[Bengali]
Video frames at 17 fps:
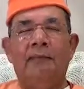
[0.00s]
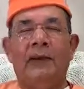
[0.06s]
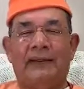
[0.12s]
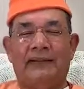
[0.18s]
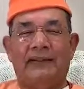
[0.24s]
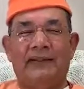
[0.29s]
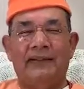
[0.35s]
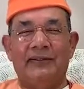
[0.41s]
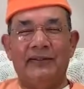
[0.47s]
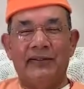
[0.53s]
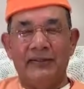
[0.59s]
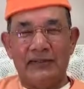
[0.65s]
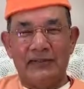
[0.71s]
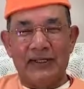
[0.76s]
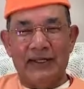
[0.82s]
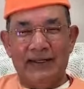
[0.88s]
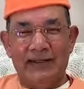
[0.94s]
ব্যথাটা যেন
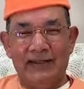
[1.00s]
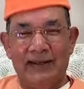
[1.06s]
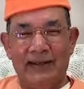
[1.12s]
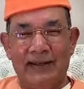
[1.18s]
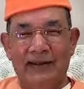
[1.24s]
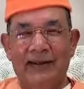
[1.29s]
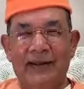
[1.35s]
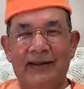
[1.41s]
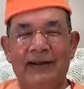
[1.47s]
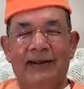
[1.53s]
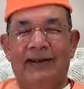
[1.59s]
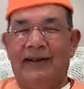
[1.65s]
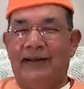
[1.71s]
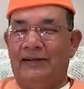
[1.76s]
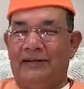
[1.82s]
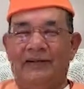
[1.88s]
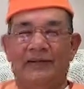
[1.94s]
সেরে যায়
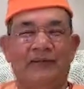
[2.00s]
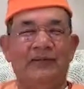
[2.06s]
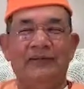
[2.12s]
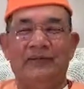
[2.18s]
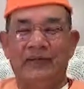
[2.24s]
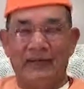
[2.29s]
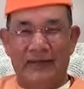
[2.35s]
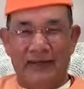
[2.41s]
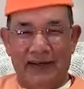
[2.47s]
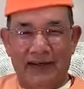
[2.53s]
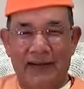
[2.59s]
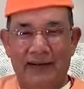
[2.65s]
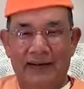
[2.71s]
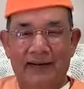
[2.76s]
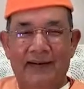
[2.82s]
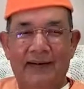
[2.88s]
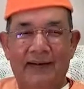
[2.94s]
এসবও বলবে না
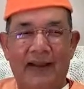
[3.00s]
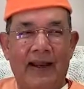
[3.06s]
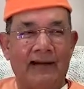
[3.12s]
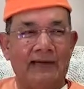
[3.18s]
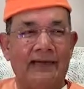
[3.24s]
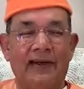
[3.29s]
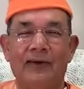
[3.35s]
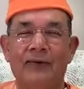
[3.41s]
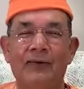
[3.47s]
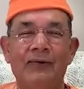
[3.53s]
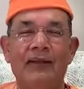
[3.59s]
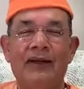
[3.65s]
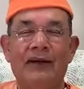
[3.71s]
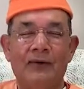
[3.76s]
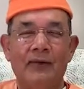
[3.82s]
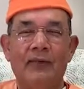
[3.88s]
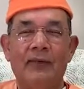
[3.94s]
একটা আলু
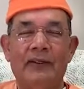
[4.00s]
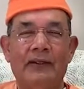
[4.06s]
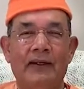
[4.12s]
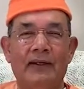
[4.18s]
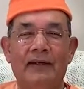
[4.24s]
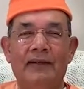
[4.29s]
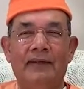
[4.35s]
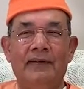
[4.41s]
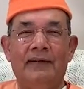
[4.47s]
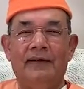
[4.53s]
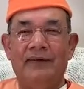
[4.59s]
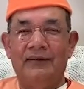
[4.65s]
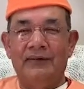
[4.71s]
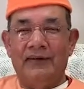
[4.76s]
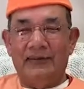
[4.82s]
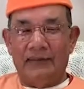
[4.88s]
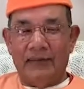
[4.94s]
দিয়ে হাঁটুর ব্যথা
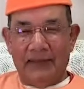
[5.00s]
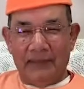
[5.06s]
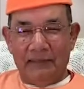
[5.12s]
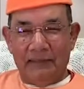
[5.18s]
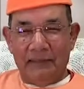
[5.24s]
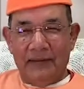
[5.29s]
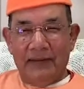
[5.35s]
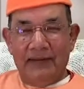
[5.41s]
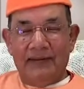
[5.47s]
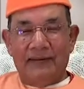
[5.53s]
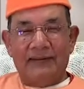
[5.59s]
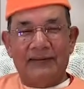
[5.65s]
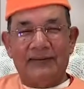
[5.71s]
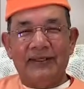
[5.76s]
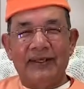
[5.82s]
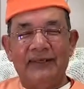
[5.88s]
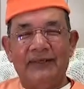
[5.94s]
ওই হবে না
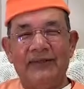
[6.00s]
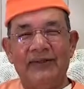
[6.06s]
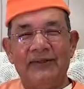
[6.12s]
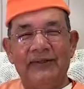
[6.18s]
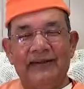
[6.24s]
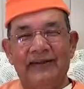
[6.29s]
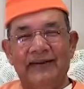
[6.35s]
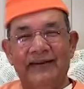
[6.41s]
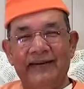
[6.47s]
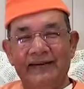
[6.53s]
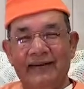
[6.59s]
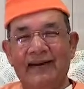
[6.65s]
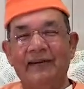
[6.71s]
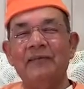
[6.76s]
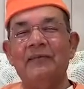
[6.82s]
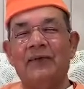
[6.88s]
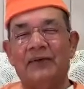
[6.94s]
তো সেই জন্যে
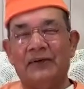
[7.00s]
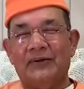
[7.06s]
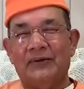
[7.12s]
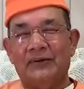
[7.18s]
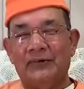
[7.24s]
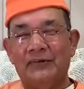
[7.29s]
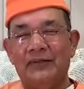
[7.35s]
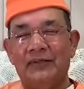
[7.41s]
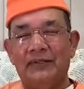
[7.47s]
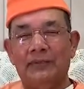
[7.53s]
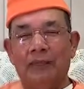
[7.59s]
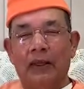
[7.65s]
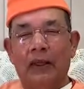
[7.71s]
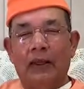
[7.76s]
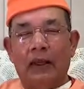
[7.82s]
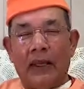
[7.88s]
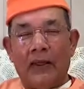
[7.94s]
আমি মজা করছি
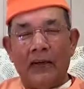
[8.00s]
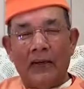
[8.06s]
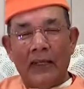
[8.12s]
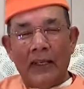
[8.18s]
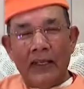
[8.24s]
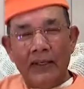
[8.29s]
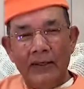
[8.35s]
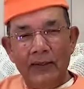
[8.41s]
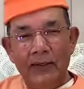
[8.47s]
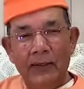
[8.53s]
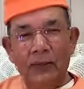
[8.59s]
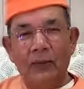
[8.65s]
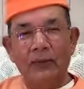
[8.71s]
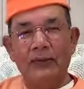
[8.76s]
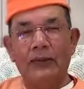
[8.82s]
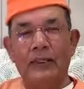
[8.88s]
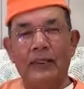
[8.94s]
এখন
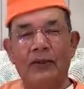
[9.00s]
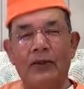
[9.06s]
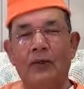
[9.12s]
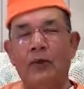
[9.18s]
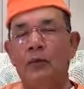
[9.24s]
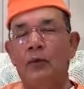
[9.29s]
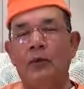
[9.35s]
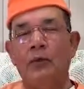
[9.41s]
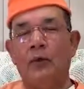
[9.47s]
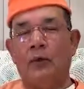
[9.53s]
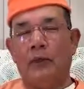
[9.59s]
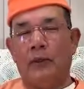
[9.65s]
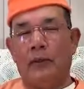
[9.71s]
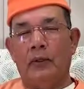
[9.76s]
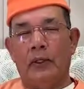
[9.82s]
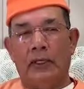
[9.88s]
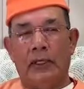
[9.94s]
এইগুলোতে এরকম
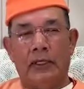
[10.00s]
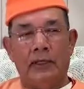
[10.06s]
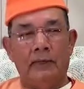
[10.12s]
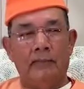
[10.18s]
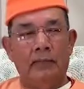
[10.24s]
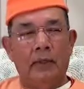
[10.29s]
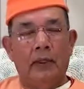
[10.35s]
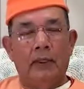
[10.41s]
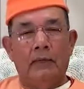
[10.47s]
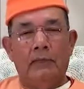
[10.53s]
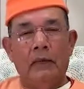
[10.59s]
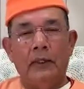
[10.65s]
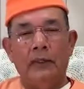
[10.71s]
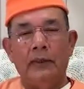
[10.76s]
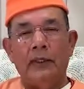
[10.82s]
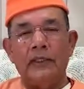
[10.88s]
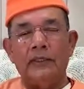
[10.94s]
করবে করে না
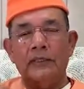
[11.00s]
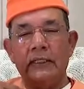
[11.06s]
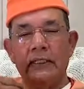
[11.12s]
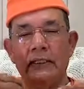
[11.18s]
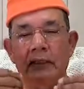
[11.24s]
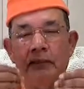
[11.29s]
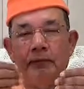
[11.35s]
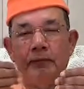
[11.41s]
ফলে ওই যে